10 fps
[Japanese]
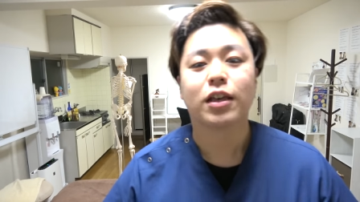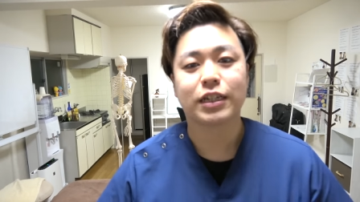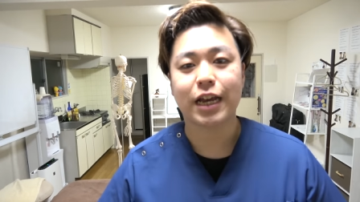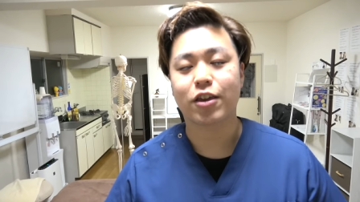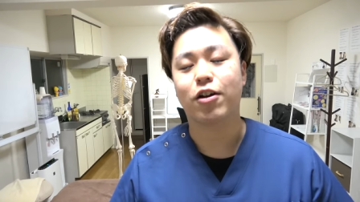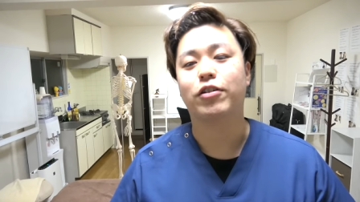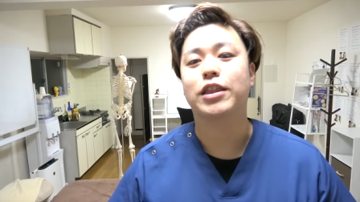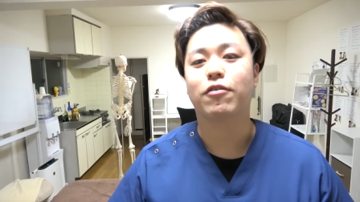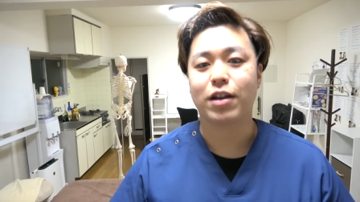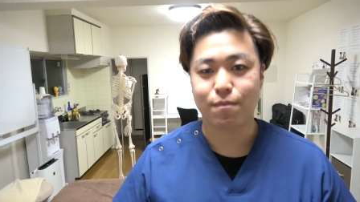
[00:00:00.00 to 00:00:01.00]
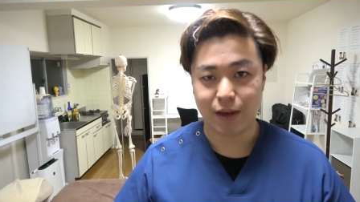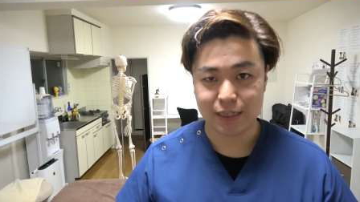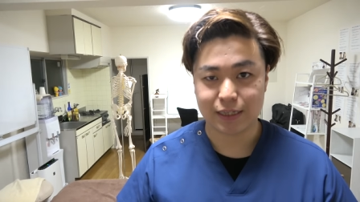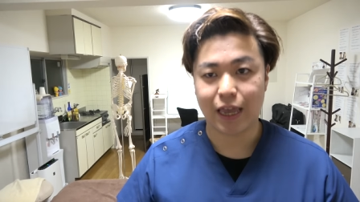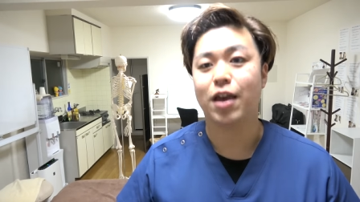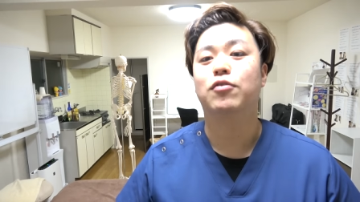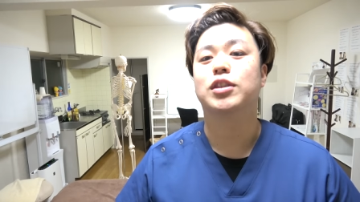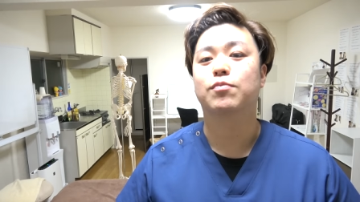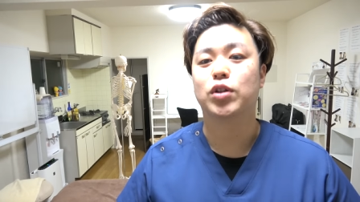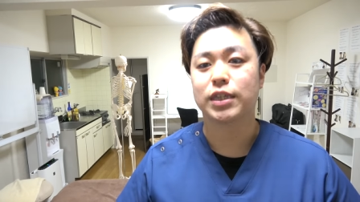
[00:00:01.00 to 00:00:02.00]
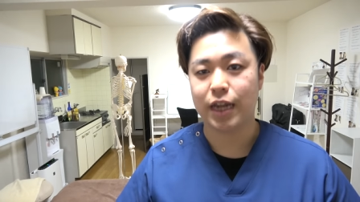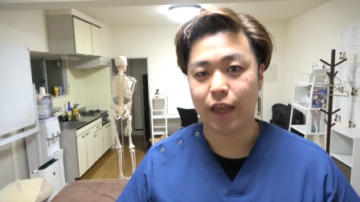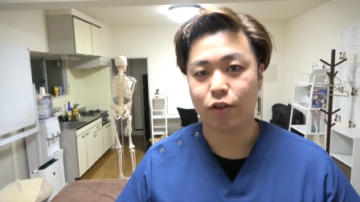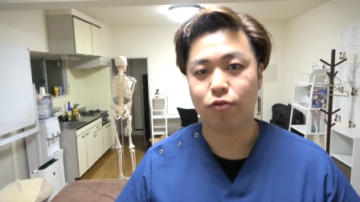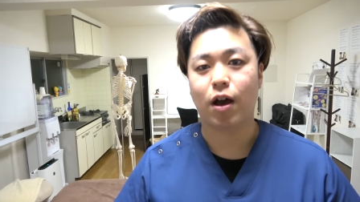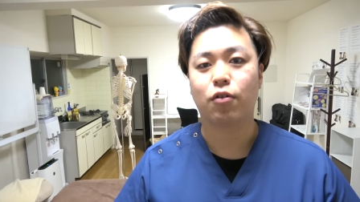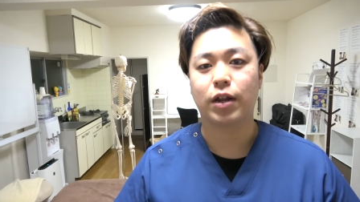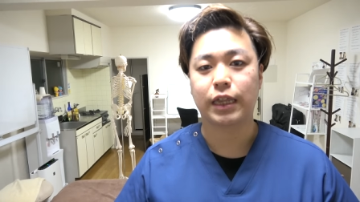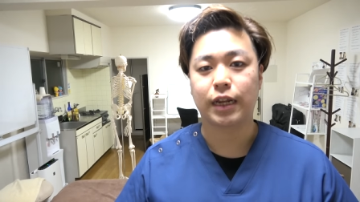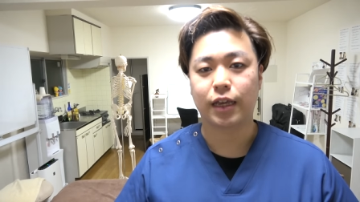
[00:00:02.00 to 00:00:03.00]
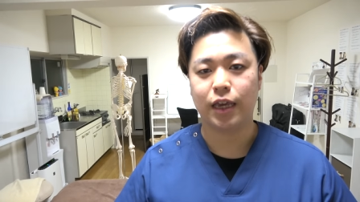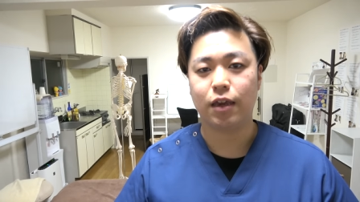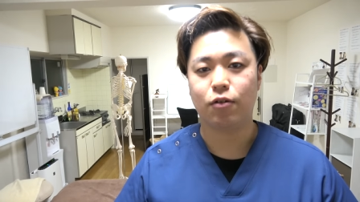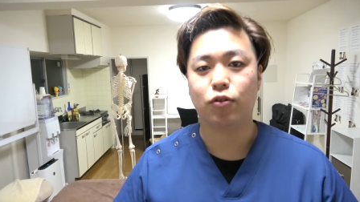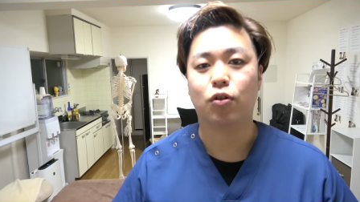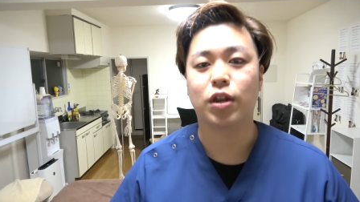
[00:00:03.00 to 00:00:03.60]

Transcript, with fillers: そしたら今日はこれで終わります。えー、本日もですね、動画をご覧いただき、本当